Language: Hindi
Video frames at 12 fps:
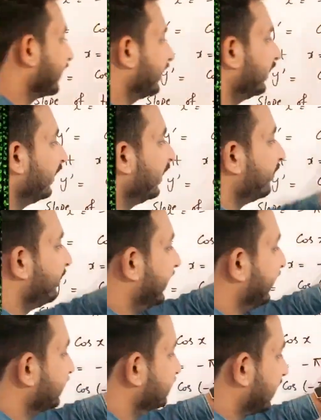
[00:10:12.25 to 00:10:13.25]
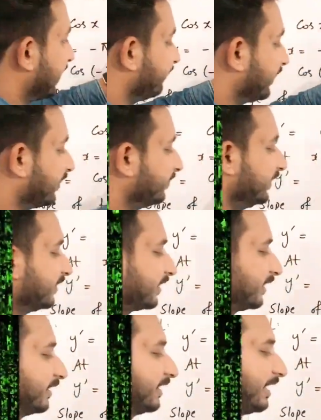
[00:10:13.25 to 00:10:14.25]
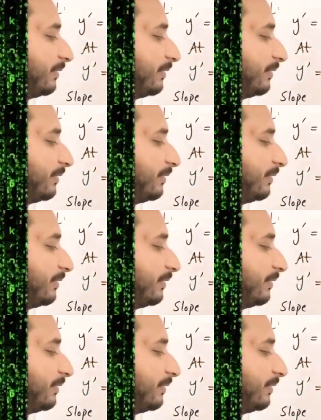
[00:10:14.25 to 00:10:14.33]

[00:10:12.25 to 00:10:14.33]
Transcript: पड़े मैंने एम वन भी निकाला